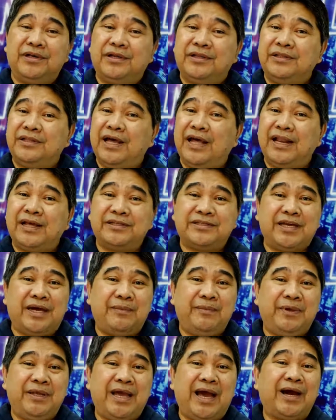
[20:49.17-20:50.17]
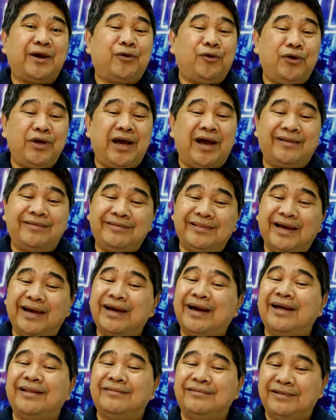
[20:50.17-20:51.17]
Dahil ang sabi niya, ako'y
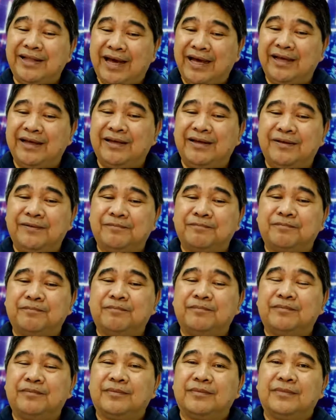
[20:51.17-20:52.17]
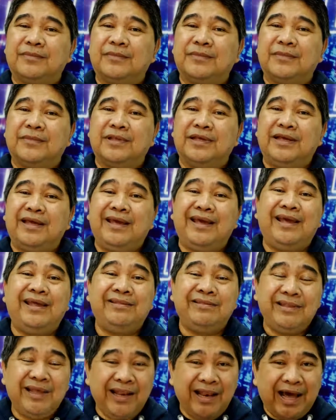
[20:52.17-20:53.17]
handang-handa
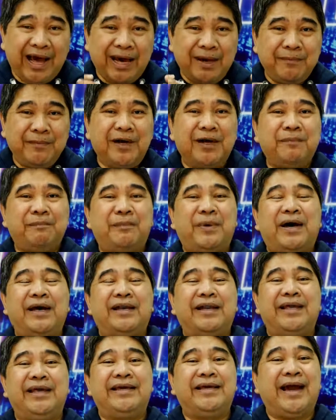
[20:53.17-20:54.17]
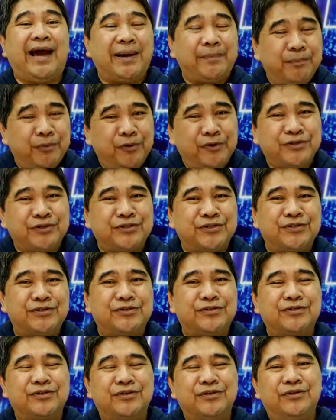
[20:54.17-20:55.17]
hindi lamang para igapos
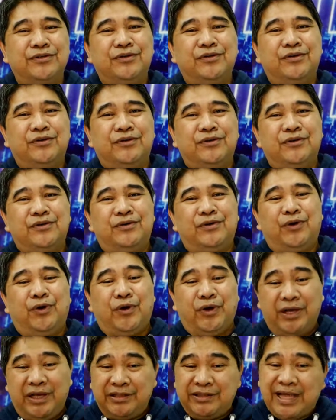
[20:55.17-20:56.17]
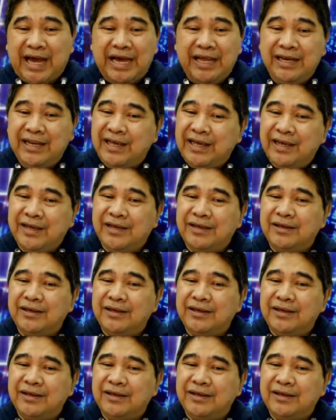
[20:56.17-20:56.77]
o itali,